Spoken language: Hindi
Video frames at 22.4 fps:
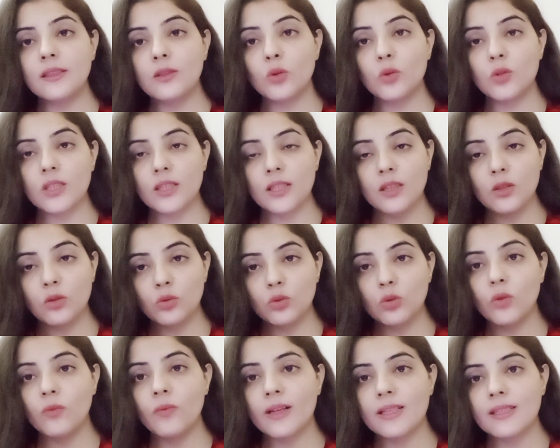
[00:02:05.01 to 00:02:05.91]
जल्द हो सके
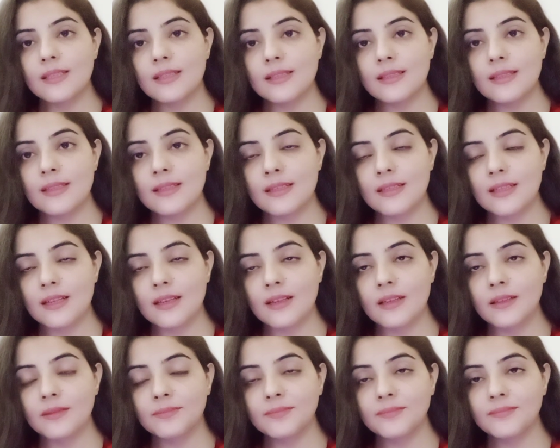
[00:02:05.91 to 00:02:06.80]
ख़ुद को वैक्सीनेटेड
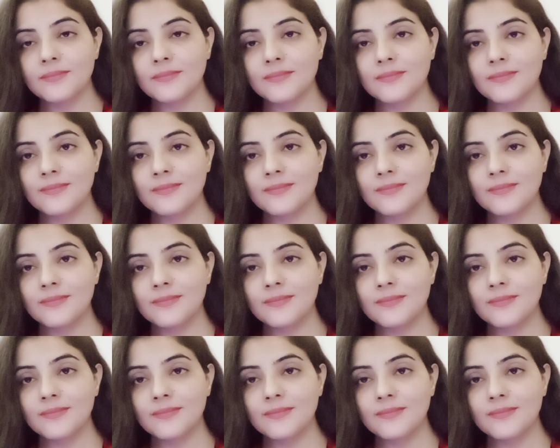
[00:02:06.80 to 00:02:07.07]
कर लें